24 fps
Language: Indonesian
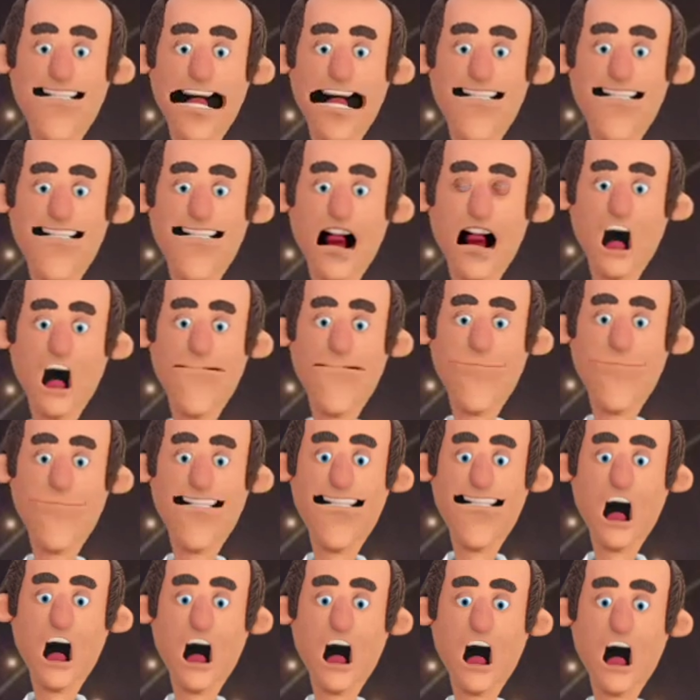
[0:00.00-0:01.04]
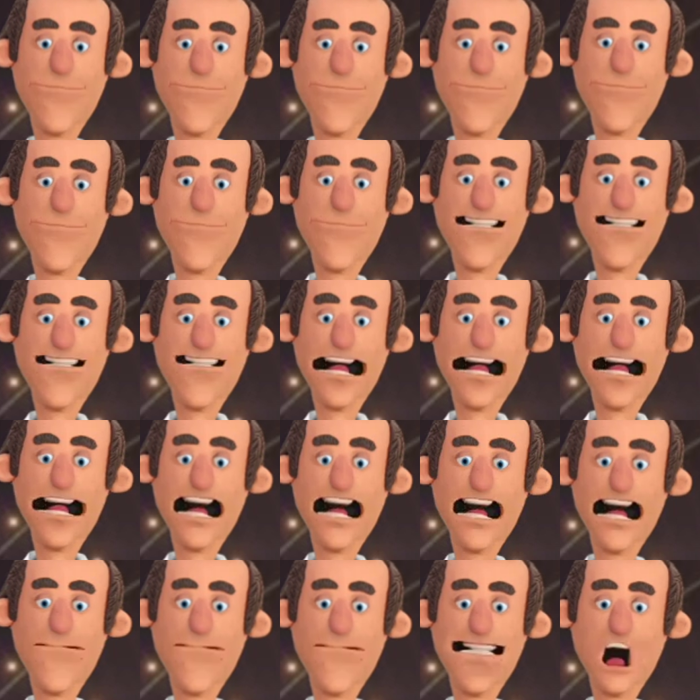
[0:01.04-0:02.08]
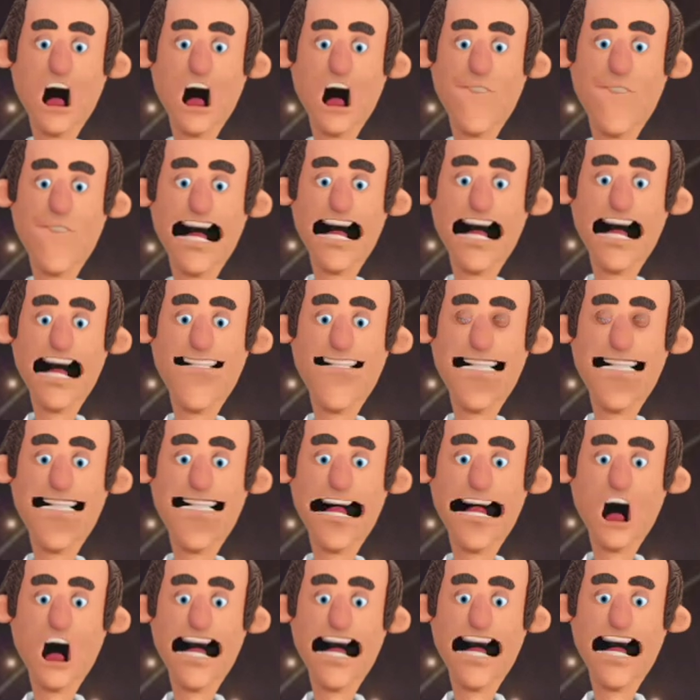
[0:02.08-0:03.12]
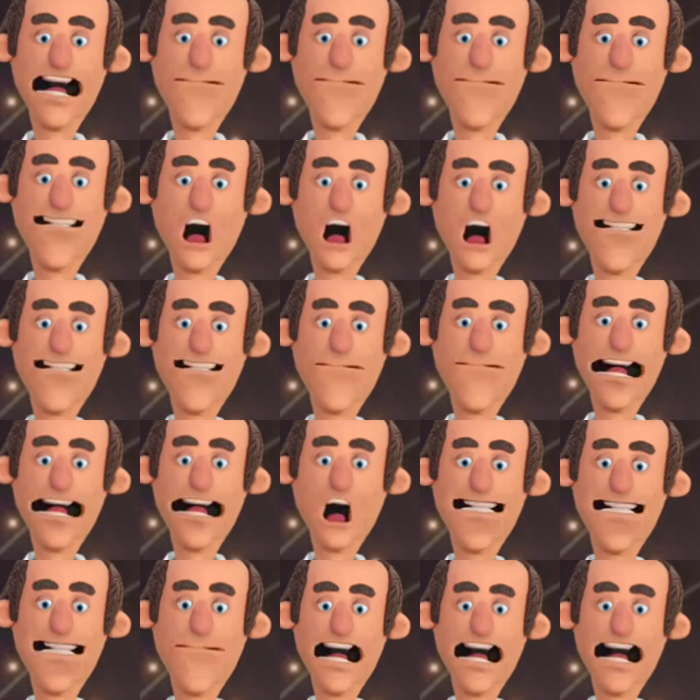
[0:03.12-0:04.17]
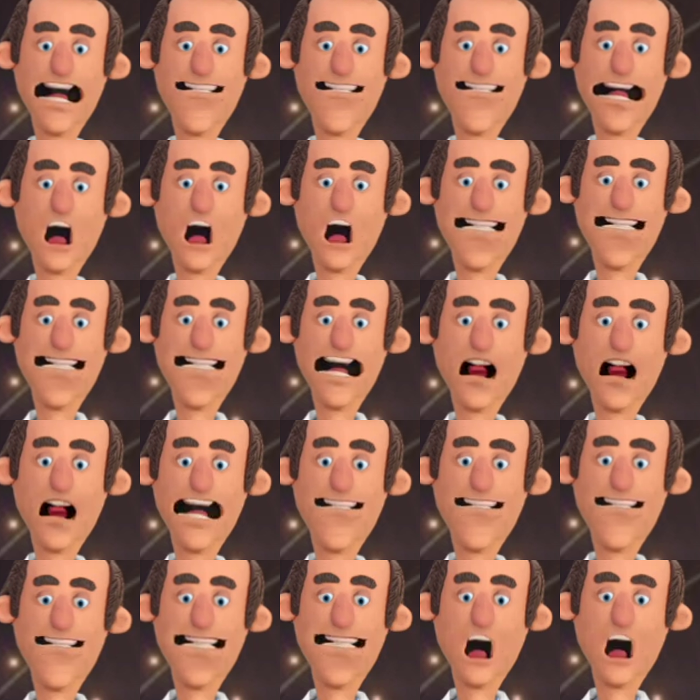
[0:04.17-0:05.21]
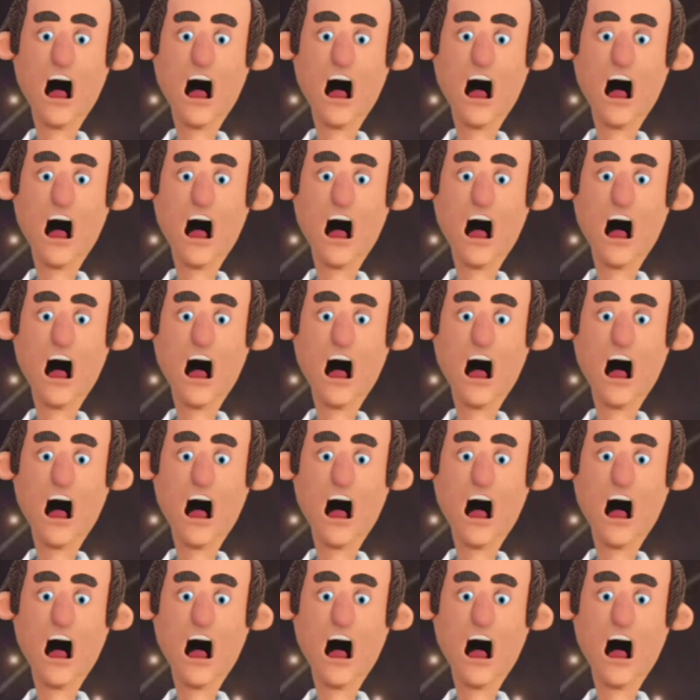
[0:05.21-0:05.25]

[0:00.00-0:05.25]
Islam, Iran, dan Palestina. Hubungan baik dengan Palestina